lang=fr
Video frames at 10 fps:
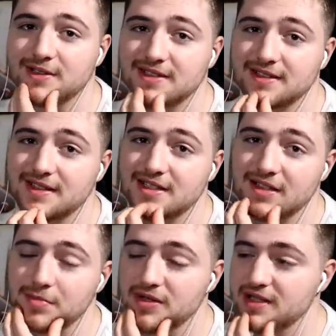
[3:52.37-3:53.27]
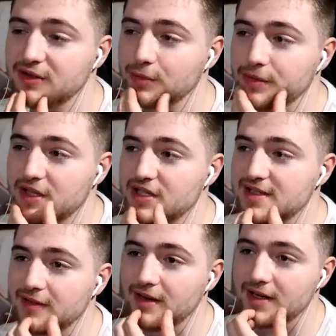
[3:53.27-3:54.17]
Tu vois, ça, c'est déjà une petite. On peut déjà
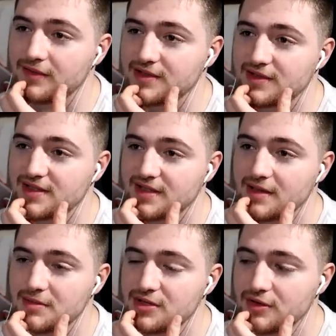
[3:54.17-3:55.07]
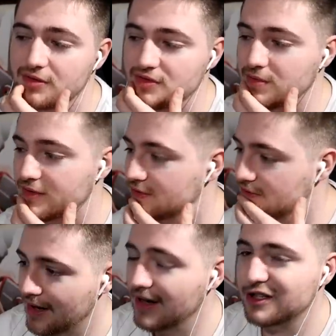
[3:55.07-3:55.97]
savoir à l'avance que ce sera une michetonneuse, je pense.
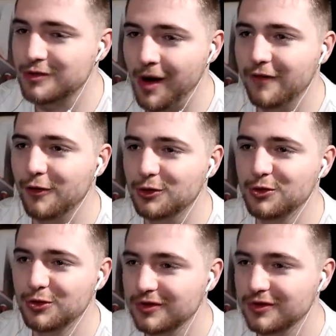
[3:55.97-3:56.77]
L'argent avant tout.